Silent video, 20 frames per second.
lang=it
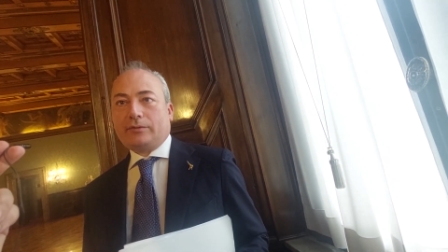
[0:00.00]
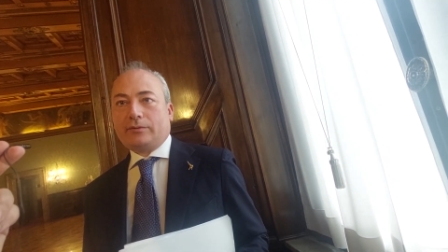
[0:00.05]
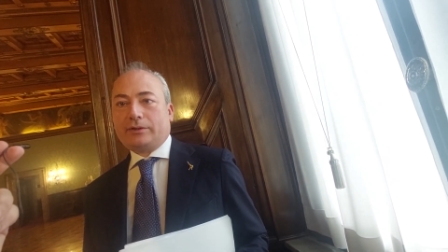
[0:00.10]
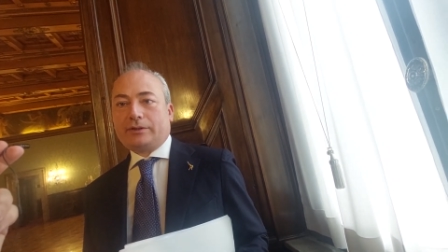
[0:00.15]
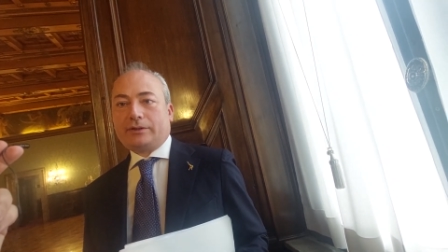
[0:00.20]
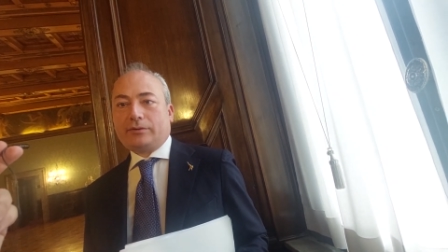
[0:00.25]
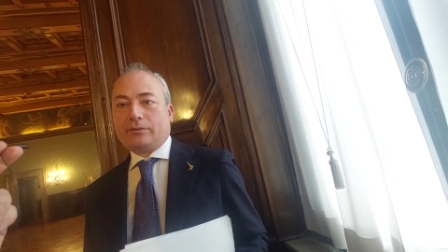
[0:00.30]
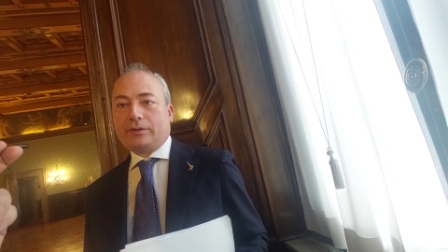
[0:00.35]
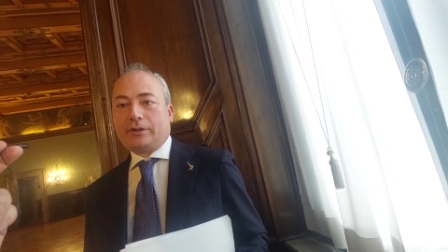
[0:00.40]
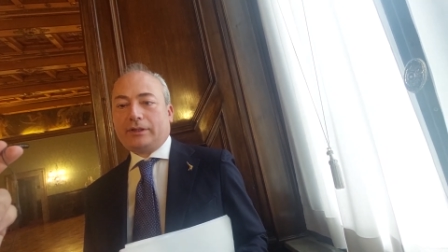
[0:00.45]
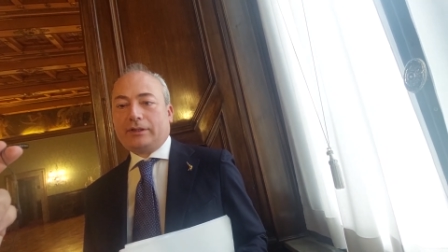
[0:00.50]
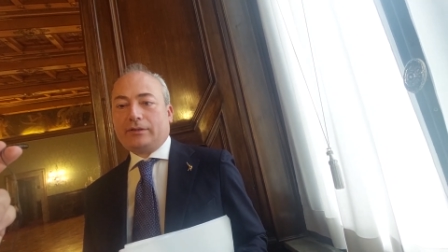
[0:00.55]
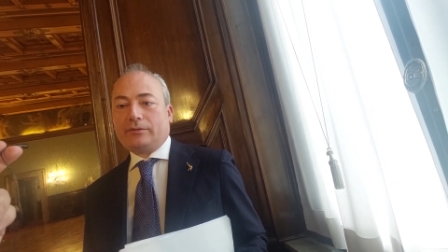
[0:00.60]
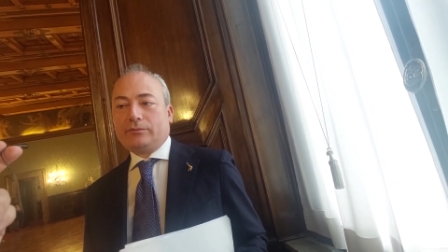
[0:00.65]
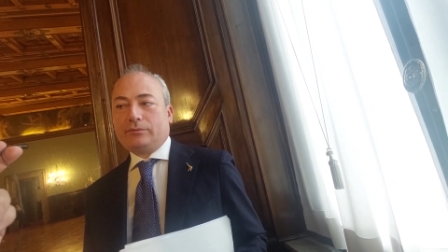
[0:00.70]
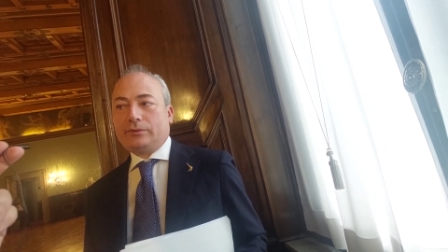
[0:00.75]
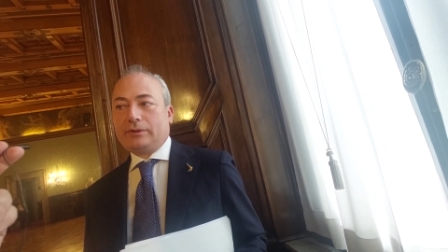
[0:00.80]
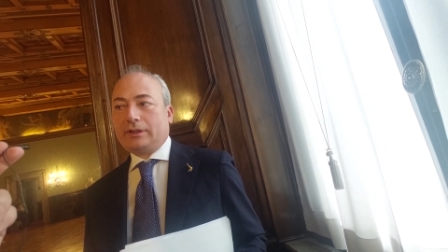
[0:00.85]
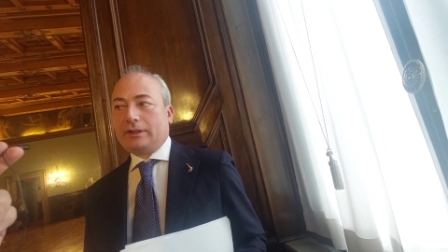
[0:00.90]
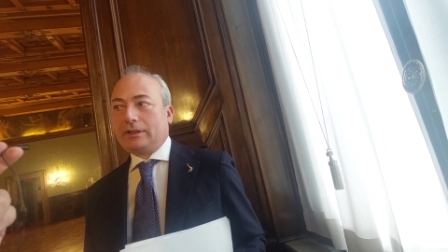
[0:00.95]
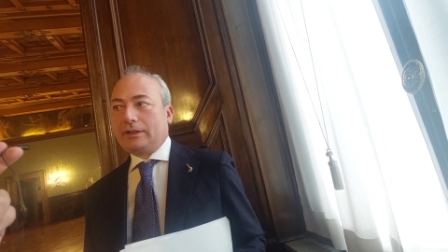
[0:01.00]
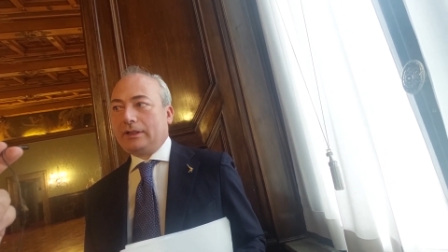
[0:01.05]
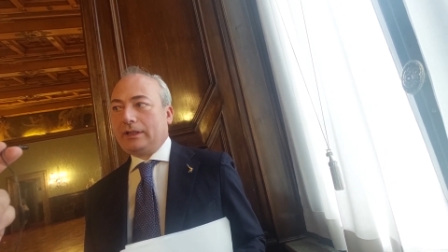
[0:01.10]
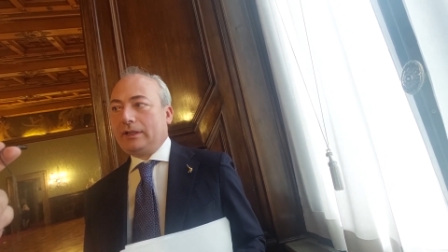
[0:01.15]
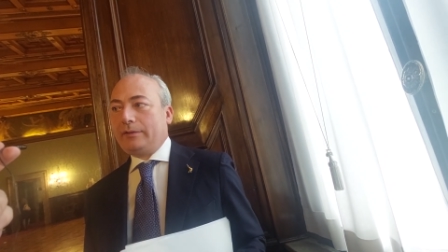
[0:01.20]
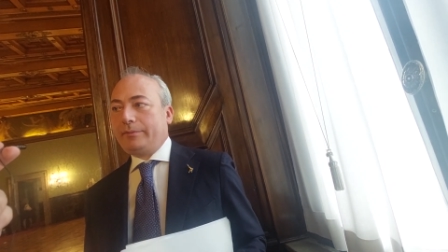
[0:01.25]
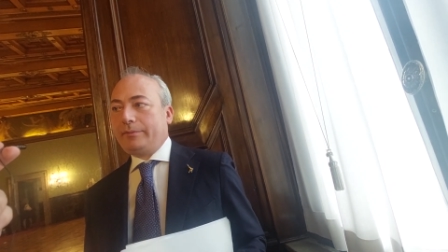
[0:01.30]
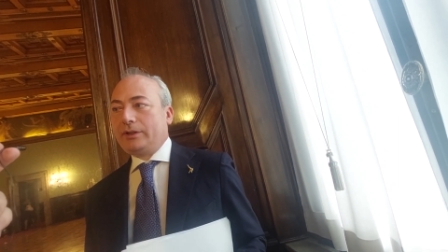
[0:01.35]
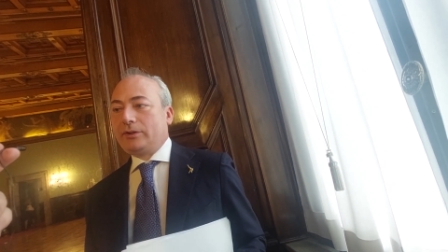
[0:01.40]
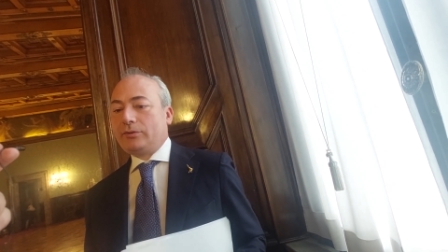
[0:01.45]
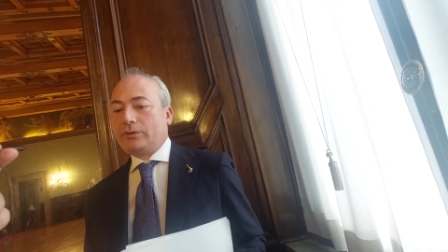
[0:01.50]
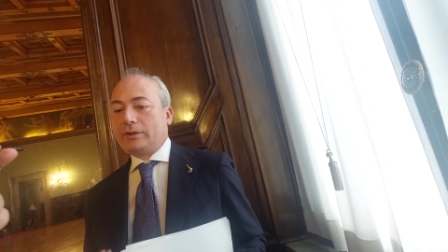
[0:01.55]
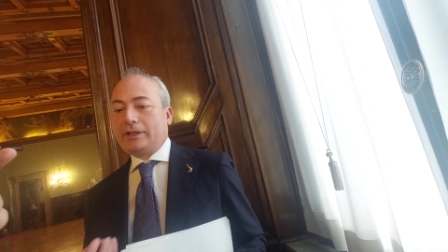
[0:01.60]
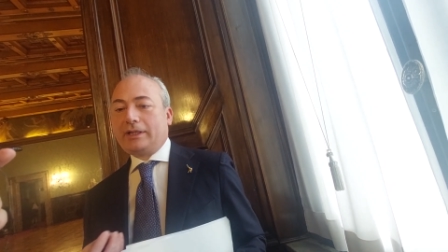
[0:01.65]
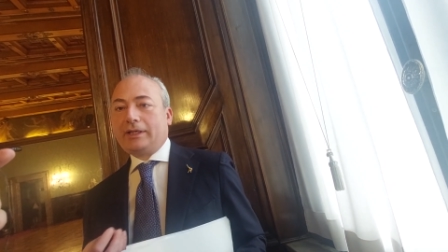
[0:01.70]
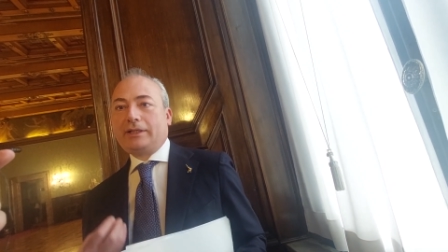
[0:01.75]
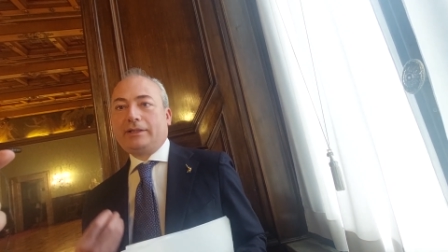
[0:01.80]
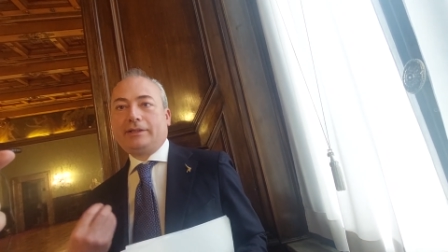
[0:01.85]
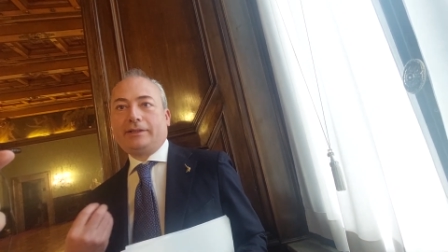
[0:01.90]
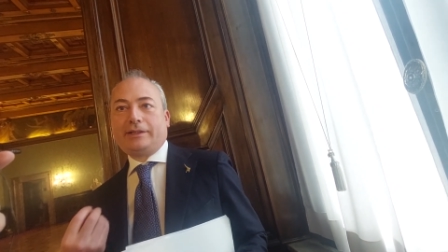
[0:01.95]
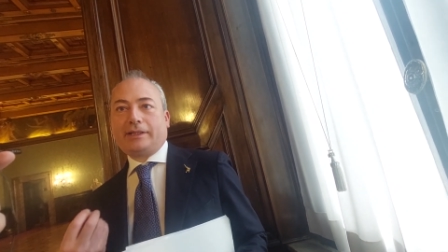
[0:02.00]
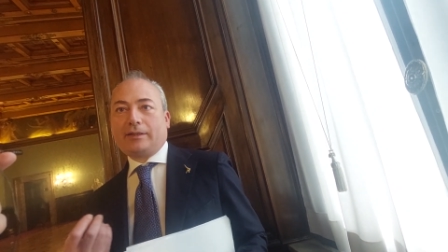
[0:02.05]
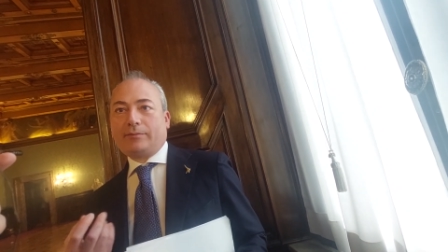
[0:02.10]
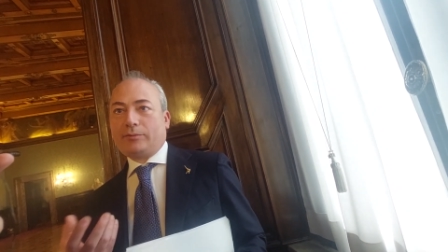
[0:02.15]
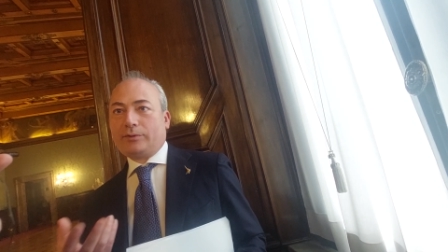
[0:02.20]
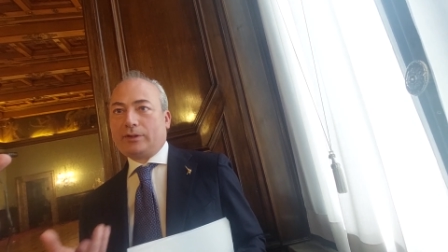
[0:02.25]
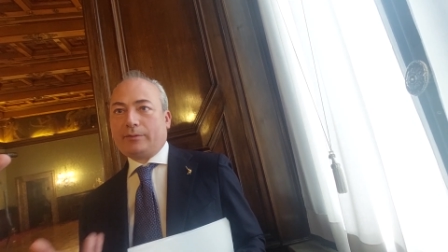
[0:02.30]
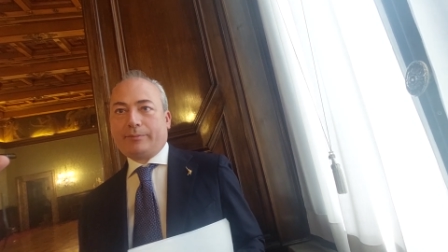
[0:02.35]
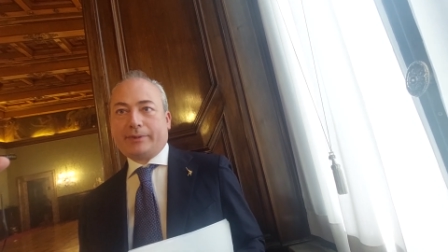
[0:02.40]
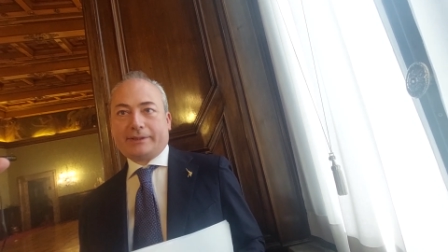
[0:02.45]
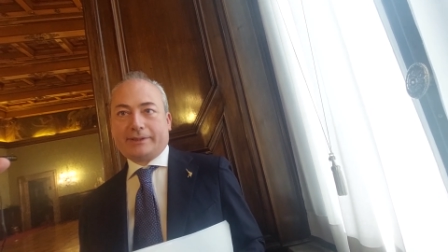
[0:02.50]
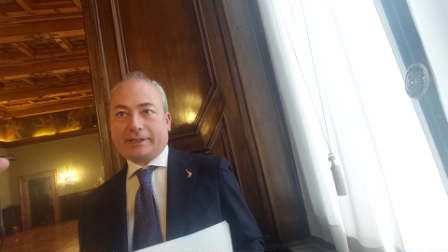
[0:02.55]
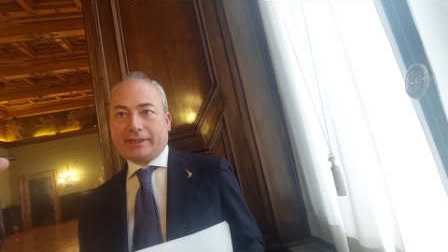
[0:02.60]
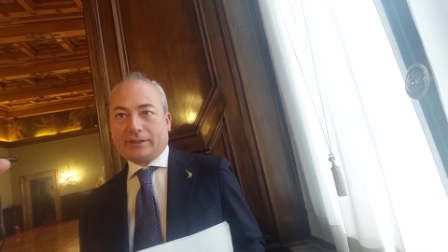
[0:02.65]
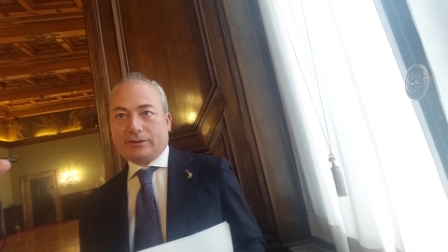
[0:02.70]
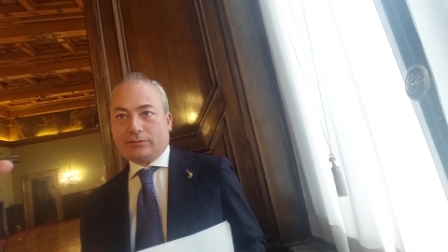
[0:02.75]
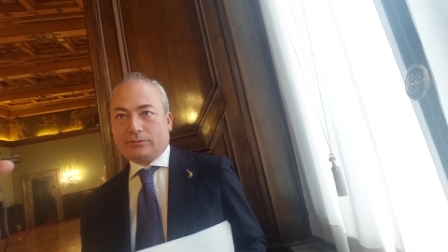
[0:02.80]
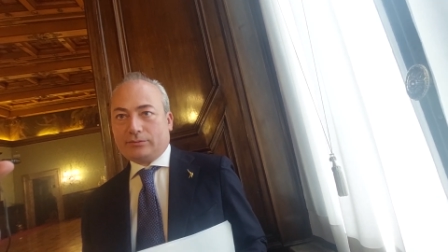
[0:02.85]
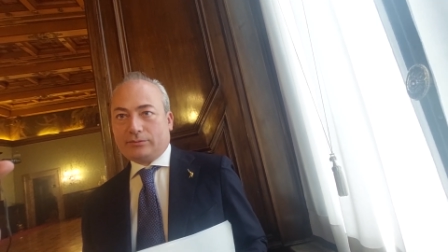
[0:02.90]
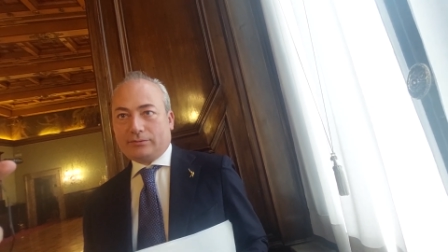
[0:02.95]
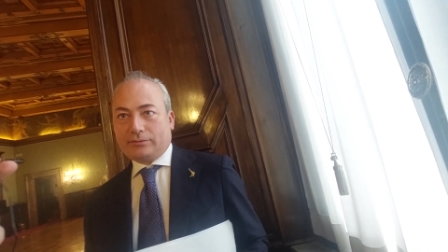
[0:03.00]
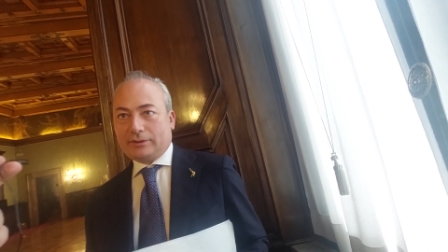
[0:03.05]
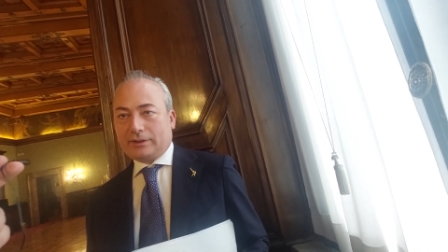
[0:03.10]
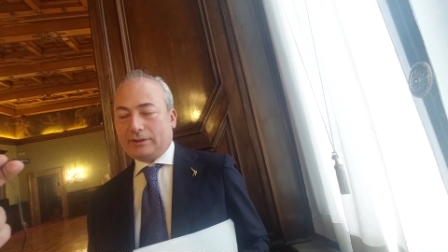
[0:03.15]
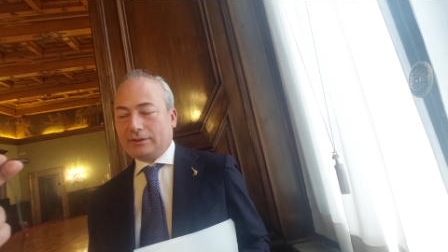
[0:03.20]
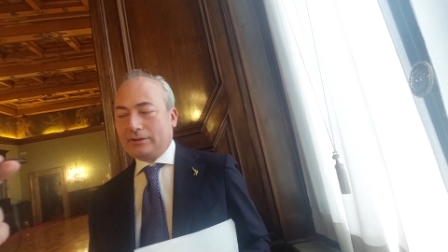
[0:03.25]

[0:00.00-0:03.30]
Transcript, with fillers: questo è un elemento che ereditiamo dal passato, non,